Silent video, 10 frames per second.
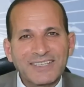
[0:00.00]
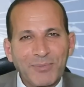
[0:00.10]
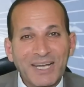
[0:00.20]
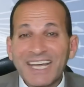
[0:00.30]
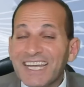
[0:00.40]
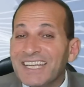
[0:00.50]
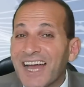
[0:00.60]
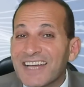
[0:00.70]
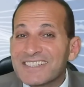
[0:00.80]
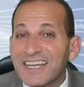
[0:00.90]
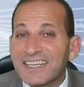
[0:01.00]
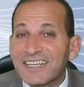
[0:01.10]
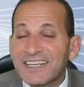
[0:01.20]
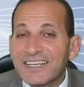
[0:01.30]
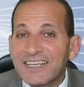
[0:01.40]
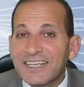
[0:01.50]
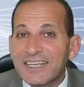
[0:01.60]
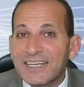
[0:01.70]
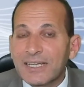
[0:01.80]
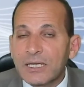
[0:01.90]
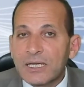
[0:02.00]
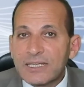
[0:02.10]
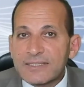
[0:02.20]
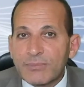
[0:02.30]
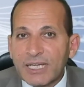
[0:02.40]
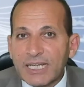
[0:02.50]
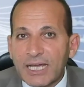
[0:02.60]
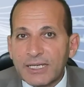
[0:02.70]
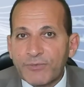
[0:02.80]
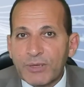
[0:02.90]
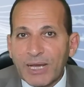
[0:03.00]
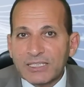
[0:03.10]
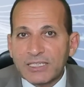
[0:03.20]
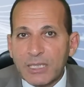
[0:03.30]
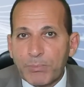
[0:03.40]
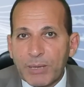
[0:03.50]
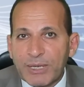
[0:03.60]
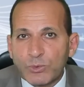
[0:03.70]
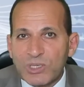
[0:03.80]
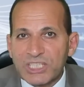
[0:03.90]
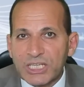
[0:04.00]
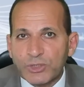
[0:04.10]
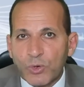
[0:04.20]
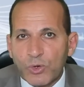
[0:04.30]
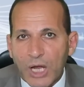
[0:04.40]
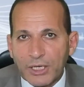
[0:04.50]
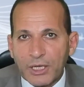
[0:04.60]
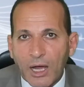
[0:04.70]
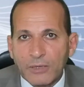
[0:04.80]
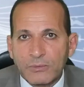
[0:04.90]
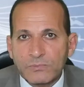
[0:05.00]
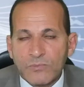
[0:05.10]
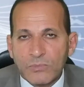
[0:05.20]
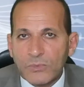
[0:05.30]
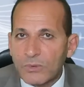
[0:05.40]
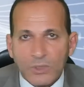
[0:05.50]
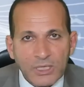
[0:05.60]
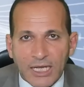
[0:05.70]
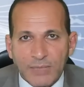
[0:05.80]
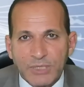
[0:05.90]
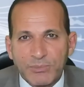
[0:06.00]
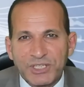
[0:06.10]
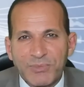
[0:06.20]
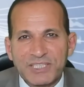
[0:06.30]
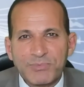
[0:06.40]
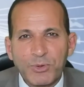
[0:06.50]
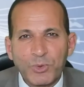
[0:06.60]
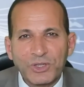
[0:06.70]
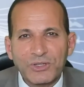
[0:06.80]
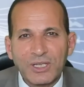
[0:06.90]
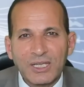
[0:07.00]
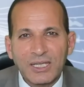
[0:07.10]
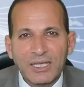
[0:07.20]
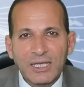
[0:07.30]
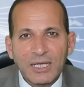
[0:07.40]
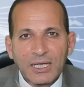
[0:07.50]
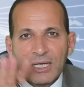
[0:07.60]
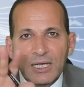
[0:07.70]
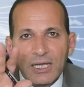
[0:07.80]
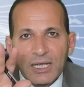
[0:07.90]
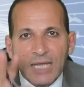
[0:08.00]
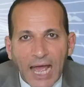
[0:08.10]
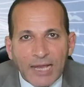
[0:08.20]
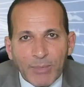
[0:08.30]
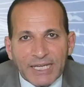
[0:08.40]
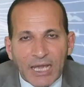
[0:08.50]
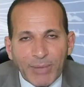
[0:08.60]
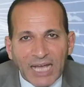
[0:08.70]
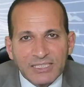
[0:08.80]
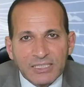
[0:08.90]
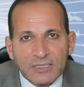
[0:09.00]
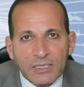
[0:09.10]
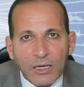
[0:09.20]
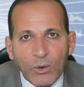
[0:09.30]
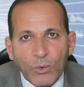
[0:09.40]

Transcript: طب إيه اللي حصل؟ سمعنا إن في بعض الدبابات وصلت أوكرانيا الكلام ده مش مظبوط لا ألمانيا بعتت